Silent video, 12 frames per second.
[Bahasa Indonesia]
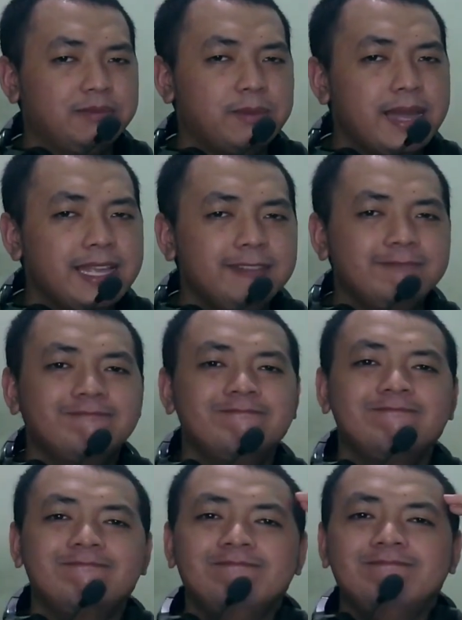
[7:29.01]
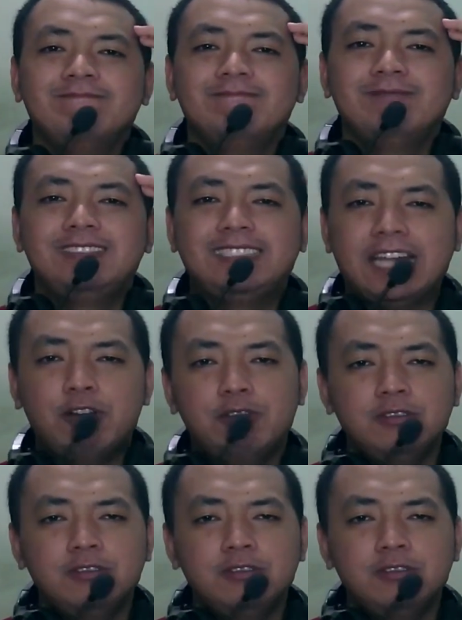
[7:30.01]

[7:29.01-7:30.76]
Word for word: Bye bye. Ciao.